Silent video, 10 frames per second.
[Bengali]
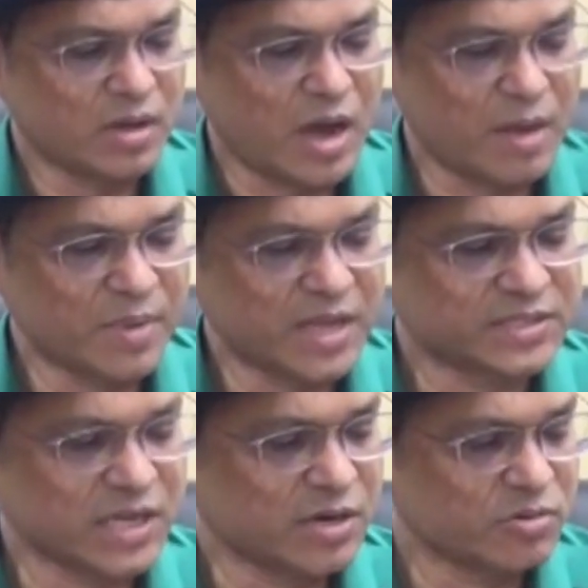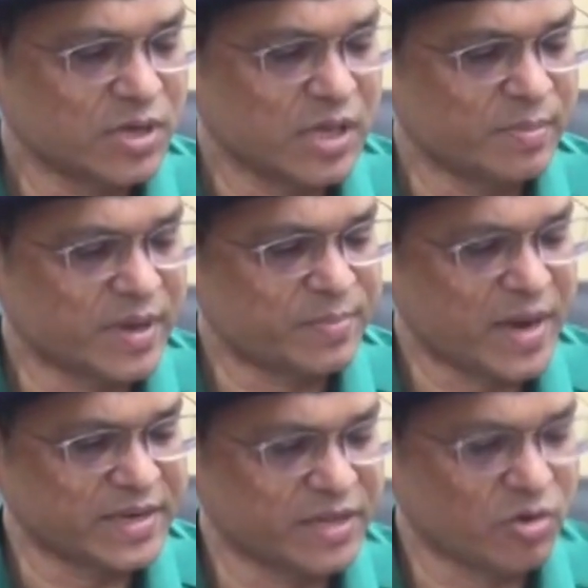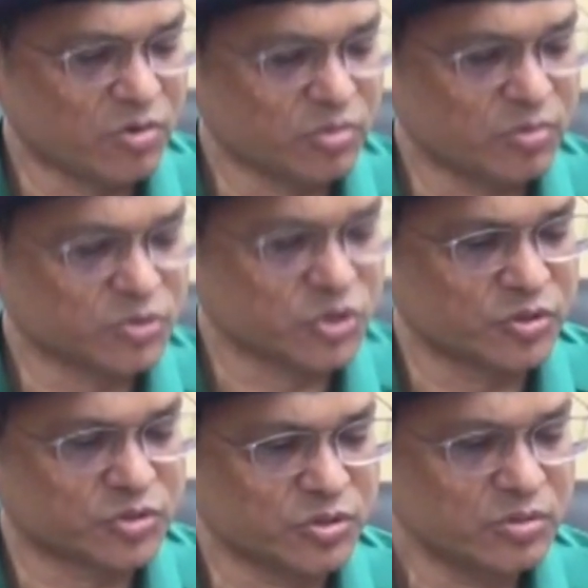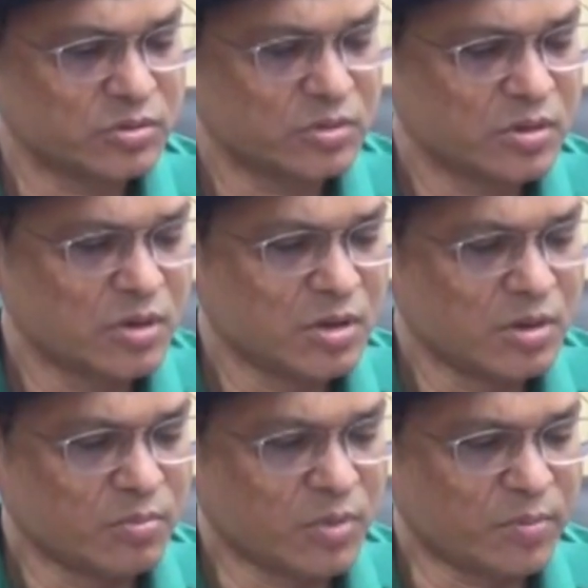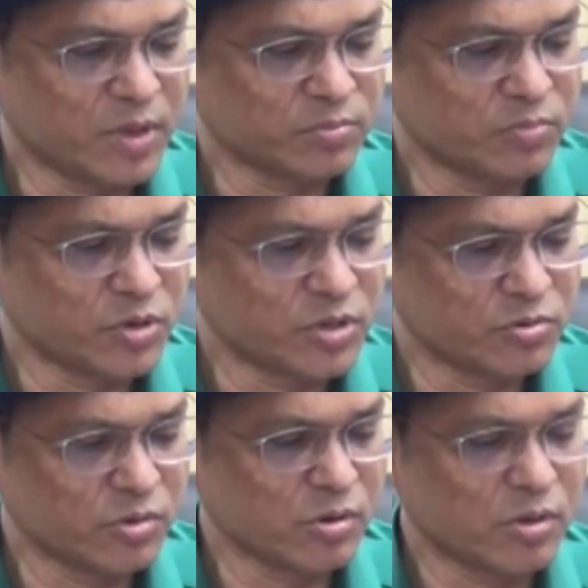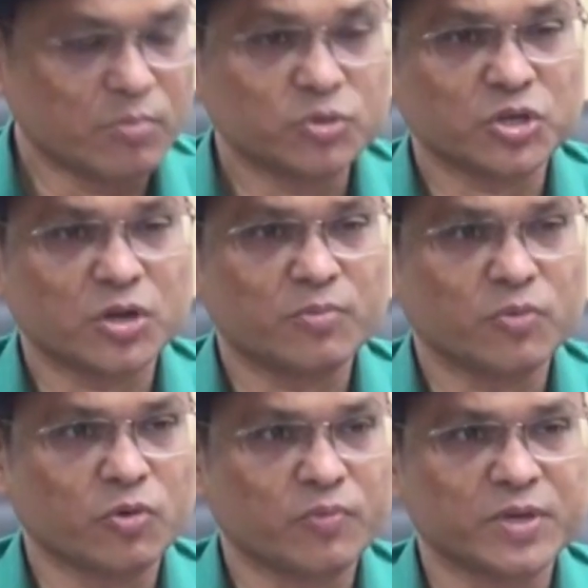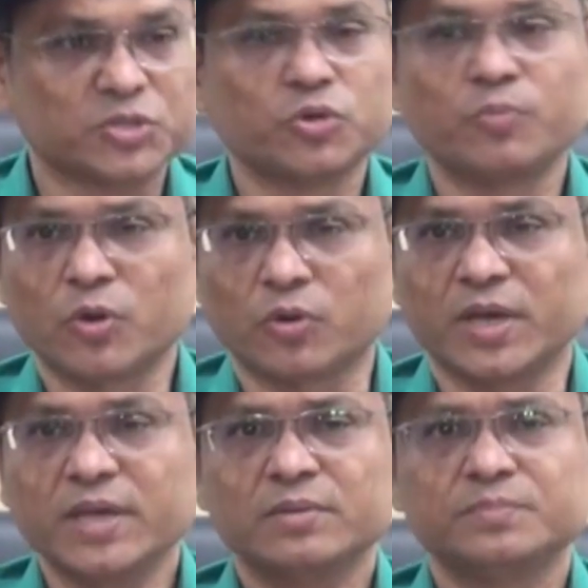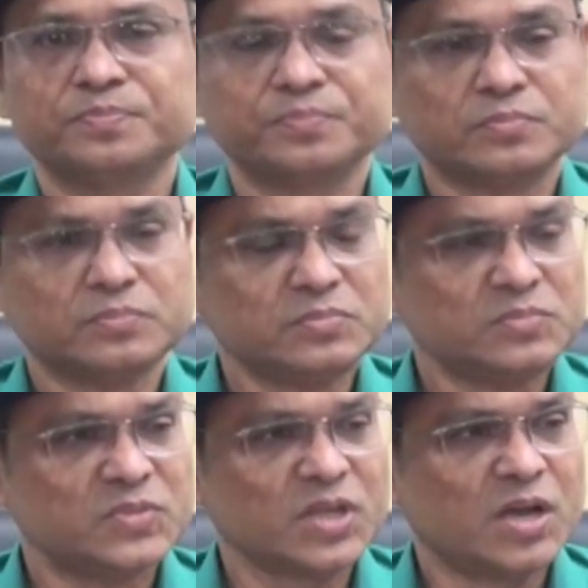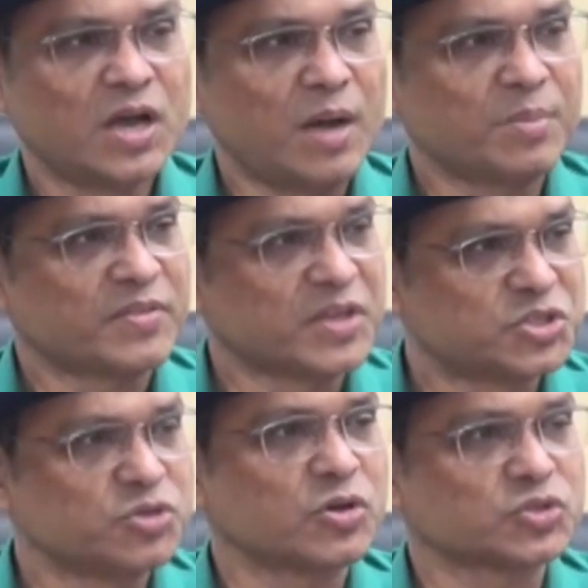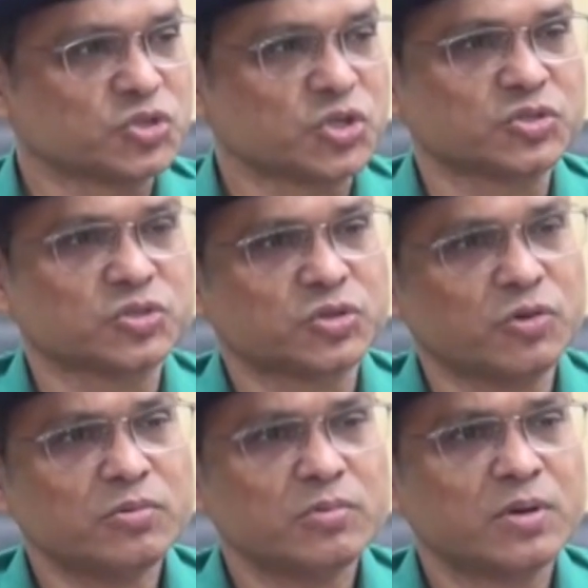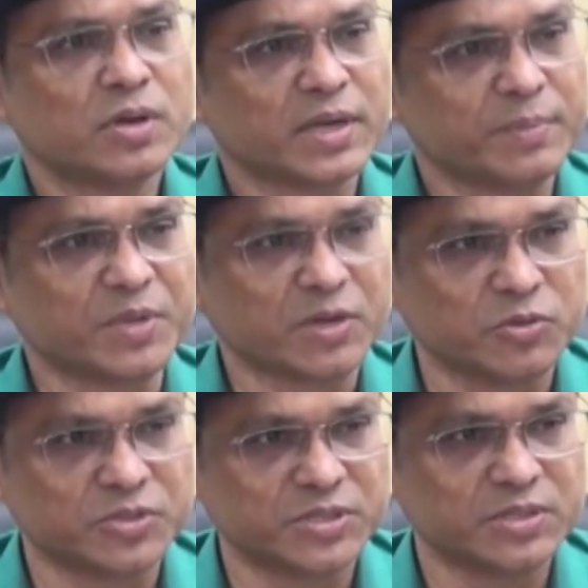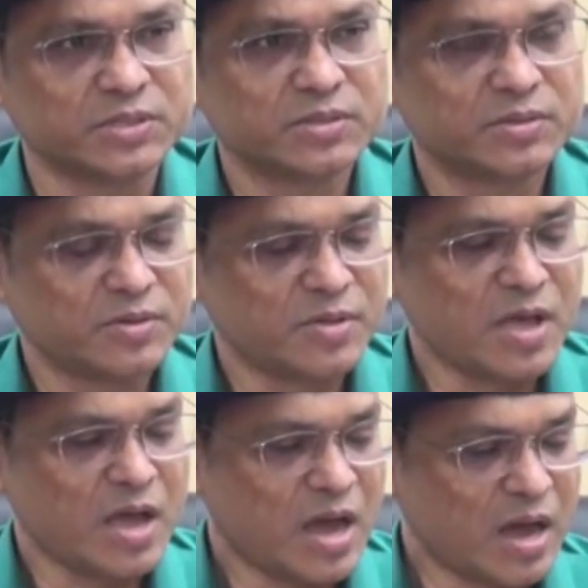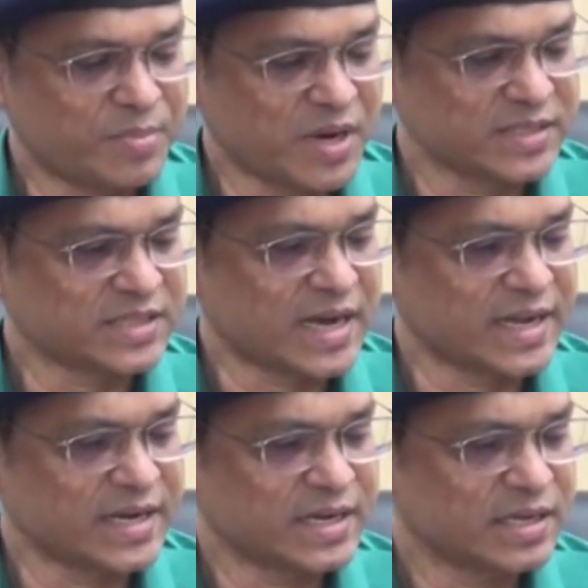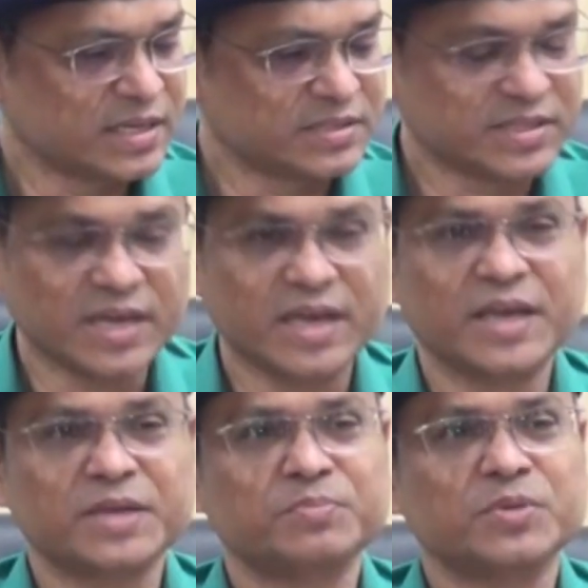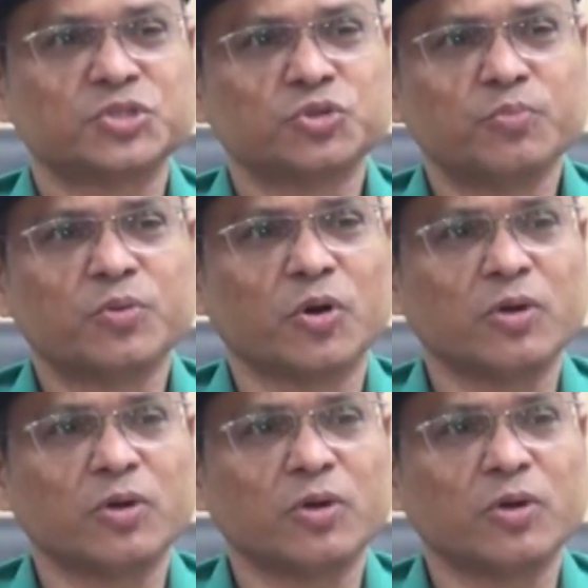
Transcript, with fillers: হামলা চালানো হেলমেট বাহিনীর অন্যতম সদস্য মোহাম্মদ মনিরুল মোশারফ ওরফে শুভ্রকে আমরা দেশীয় অস্ত্রশস্ত্র সহ গ্রেপ্তার করেছি আপনারা জানেন যে এই শুভ্র